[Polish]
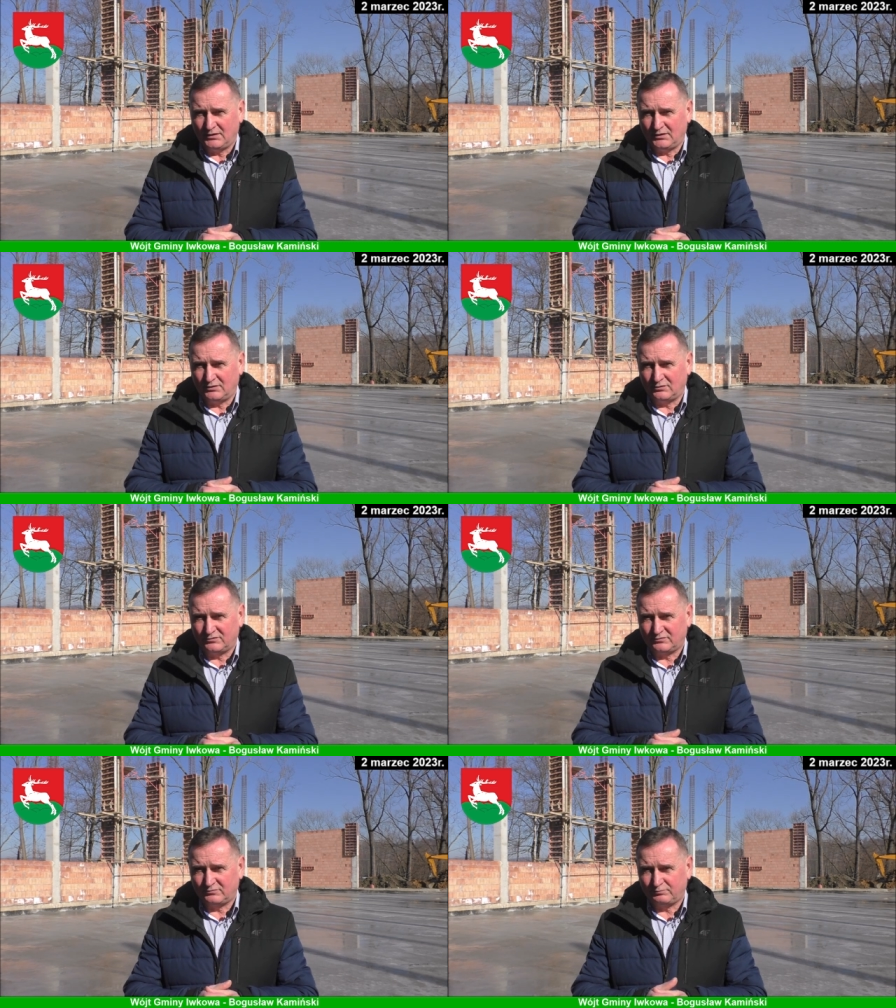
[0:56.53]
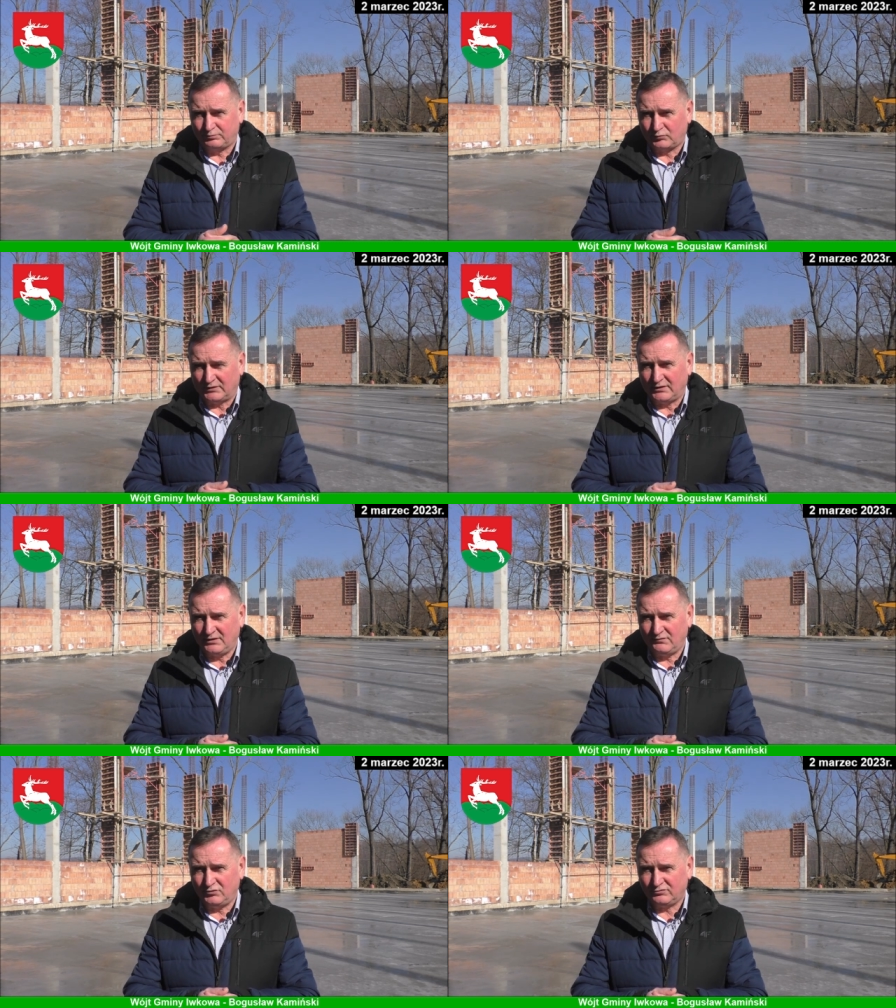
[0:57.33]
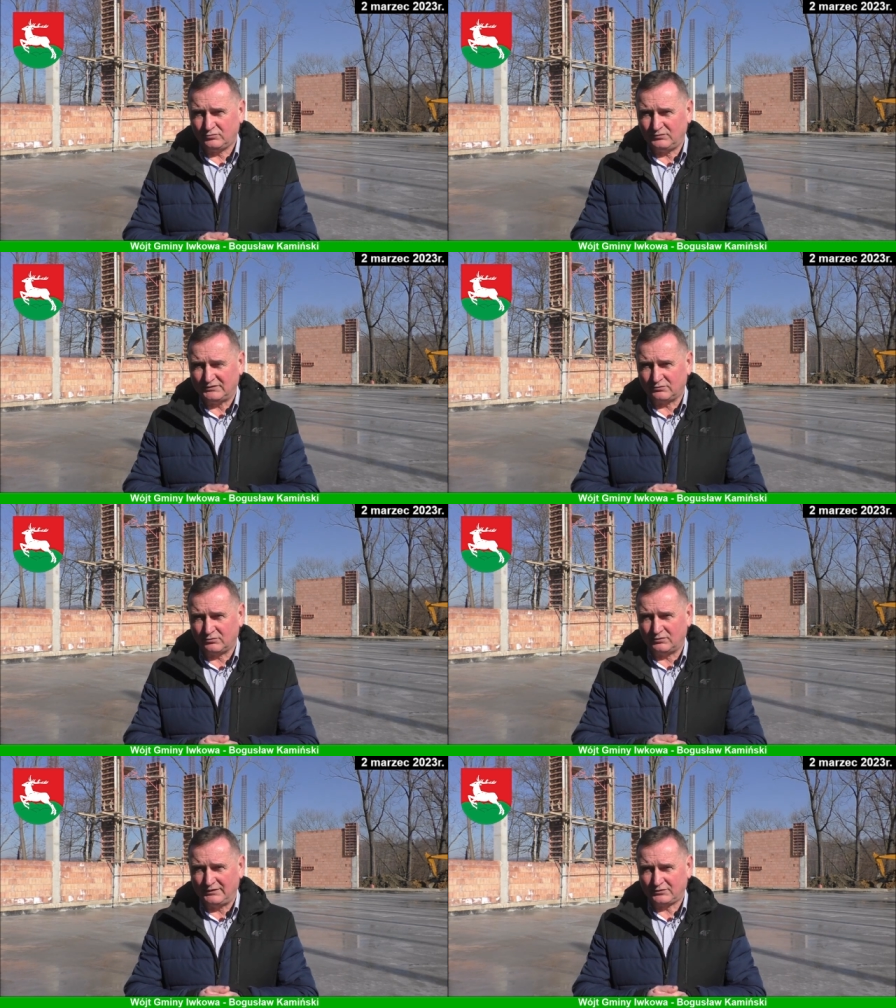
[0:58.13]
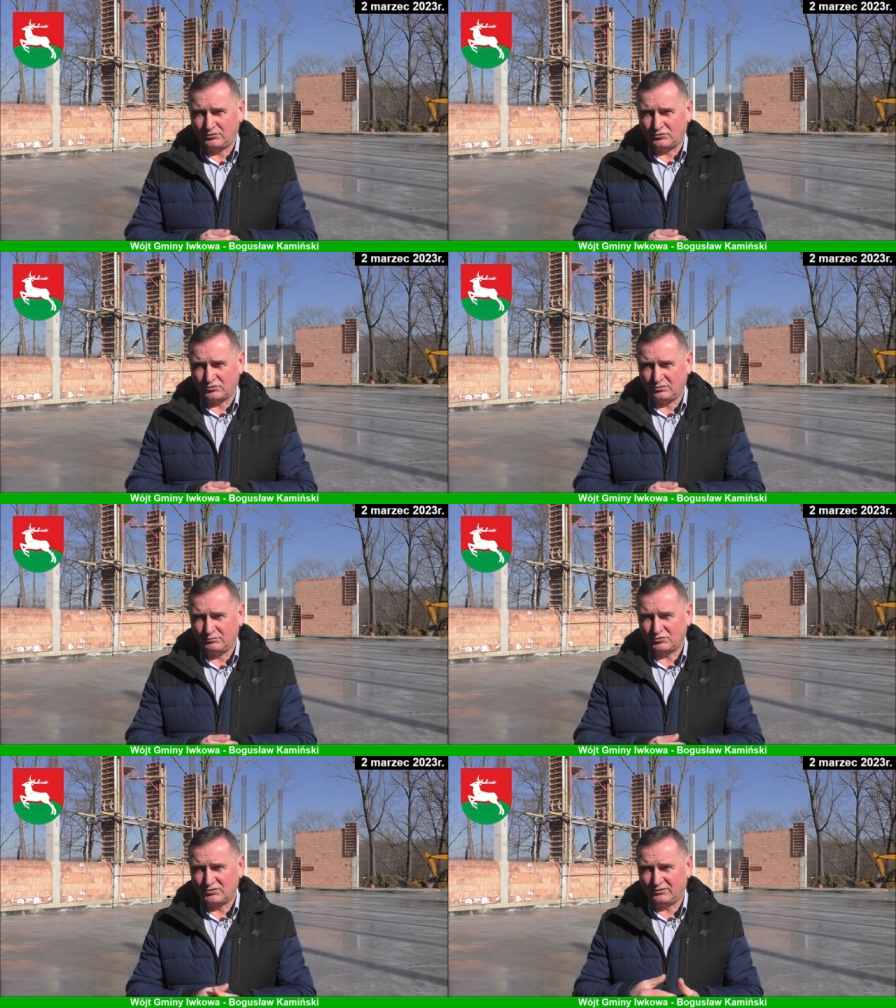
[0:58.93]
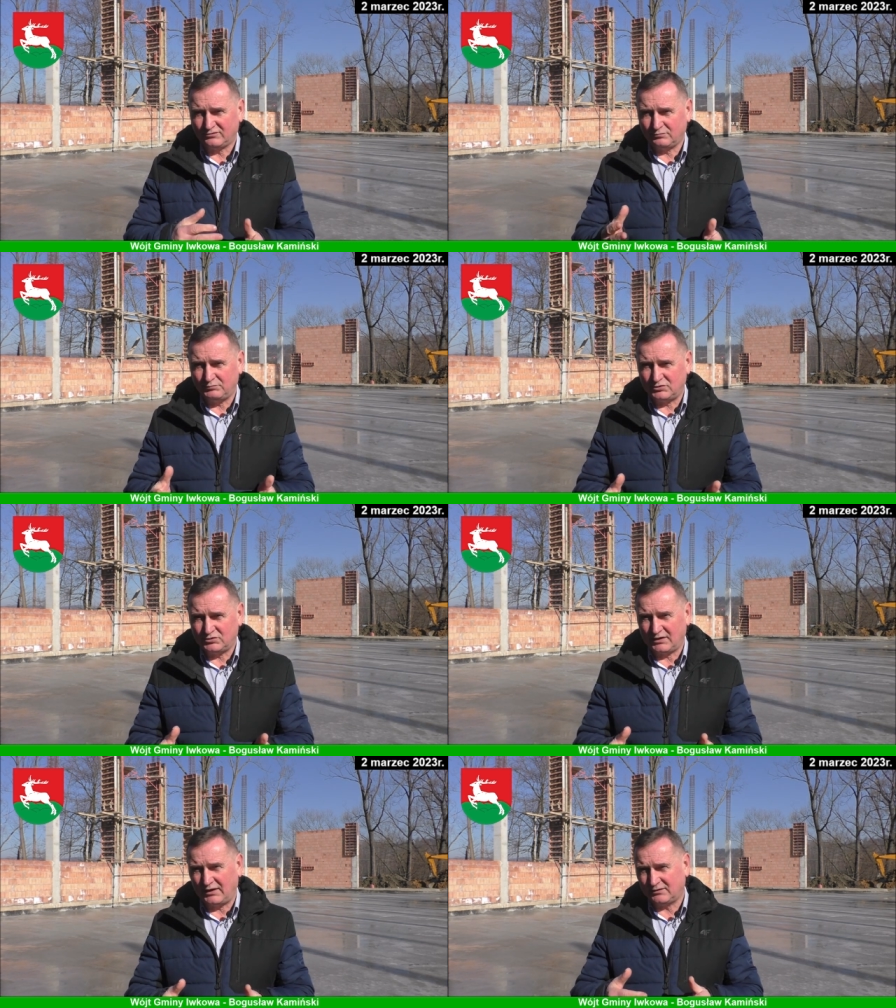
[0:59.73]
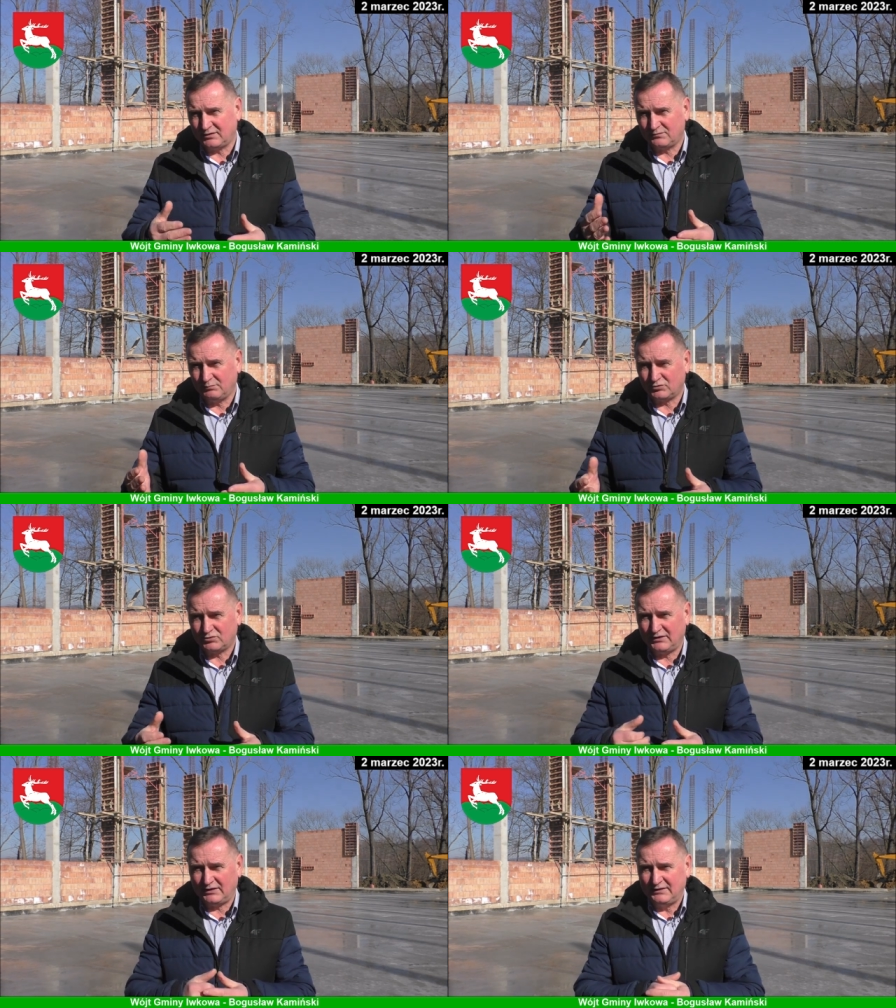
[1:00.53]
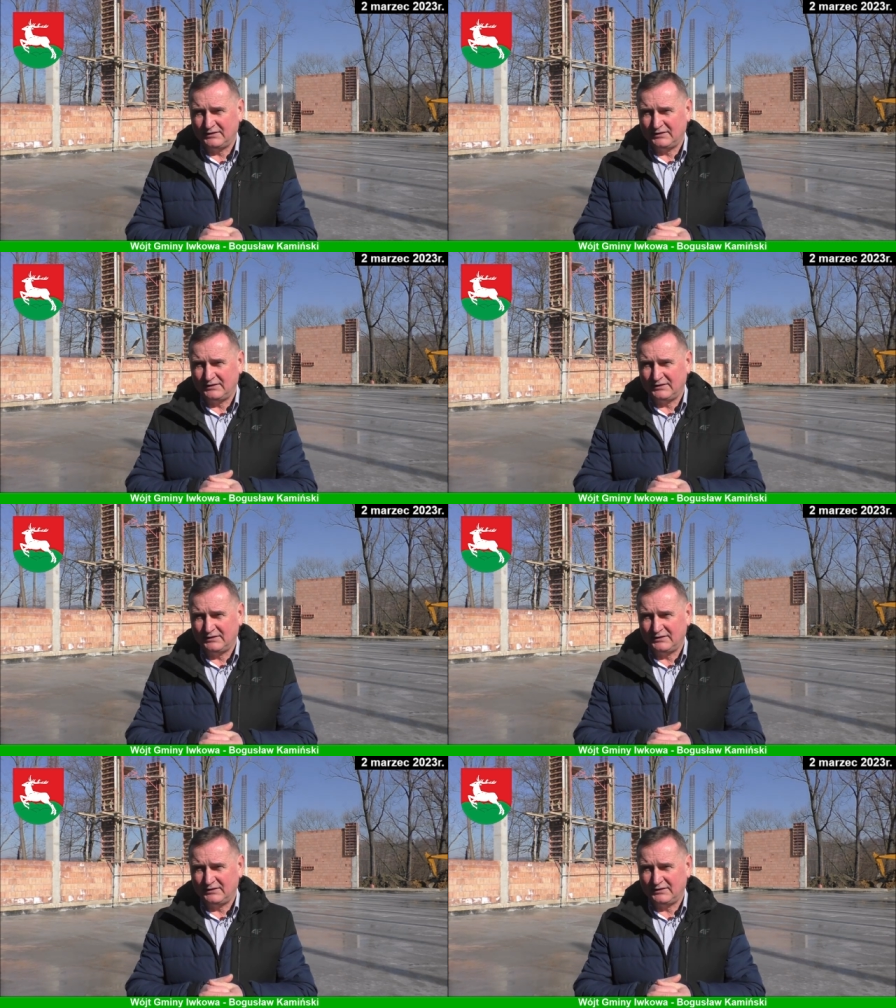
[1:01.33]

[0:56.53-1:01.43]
E, Składanie wniosku jest drogą elektroniczną, można osobiście, ale też można